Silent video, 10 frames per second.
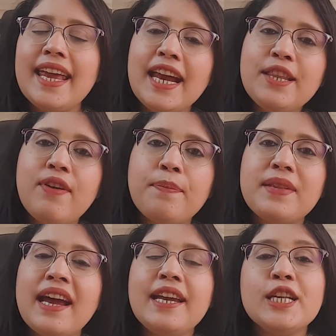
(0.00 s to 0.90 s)
एट
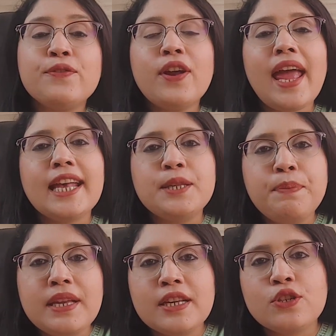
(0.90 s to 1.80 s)
वेबसाइट इज़ फॉर
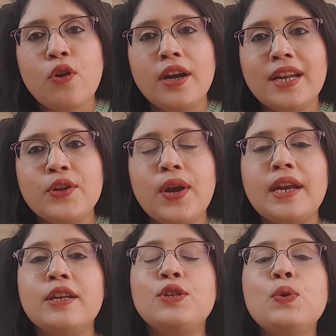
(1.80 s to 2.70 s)
एक्सपीरियंस कॉन्टेंट
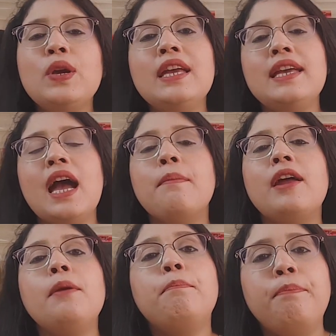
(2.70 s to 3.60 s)
राइटर्स क्योंकि ये
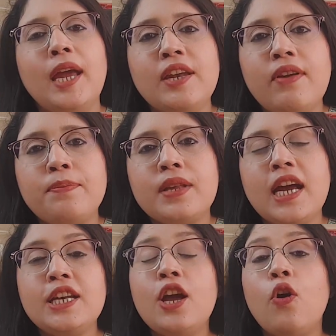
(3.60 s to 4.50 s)
हमारी पेड
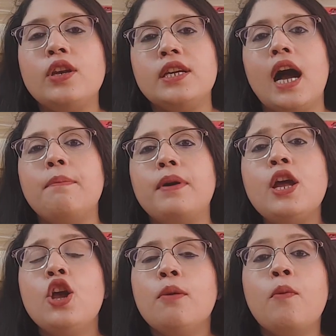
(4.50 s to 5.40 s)
वेबसाइट है और यहाँ पर
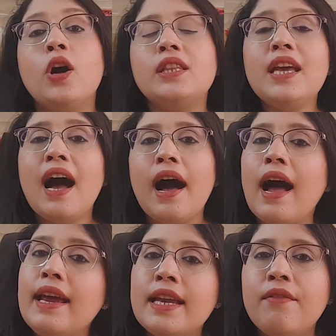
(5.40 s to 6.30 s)
बहुत ही
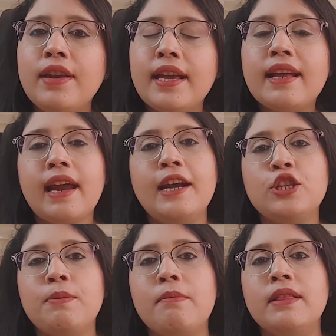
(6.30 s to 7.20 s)
हाई लेवल के
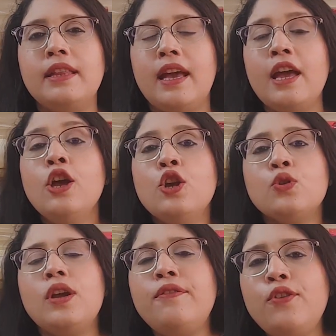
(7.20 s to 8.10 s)
क्लाइंट्स हमें मिलते हैं
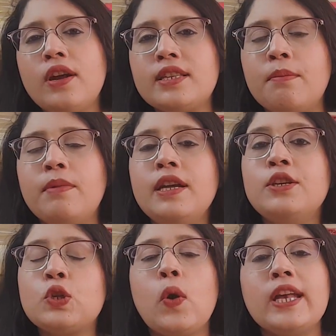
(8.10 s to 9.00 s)
सो इफ़ यू आर समबडी
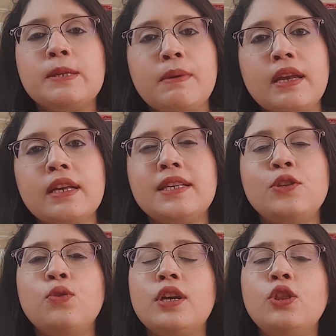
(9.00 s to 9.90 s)
जिसको एक्सपीरियंस है
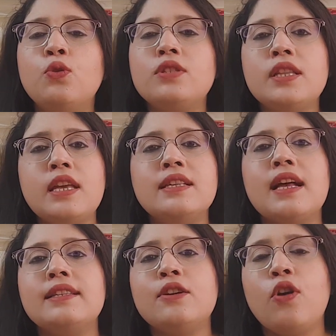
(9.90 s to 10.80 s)
जो कि दो से तीन
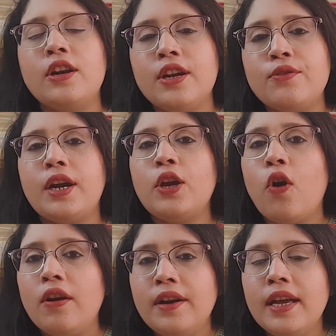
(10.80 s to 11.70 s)
साल से कॉन्टेंट राइटिंग
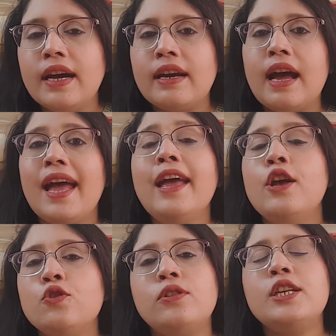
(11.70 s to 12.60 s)
ऑलरेडी कर रहा है
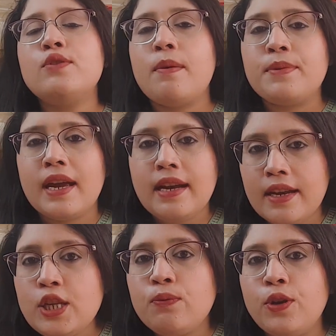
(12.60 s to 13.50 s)
सो दिस वेबसाइट
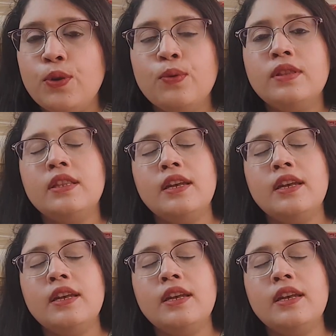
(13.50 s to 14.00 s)
इज़ फॉर यू द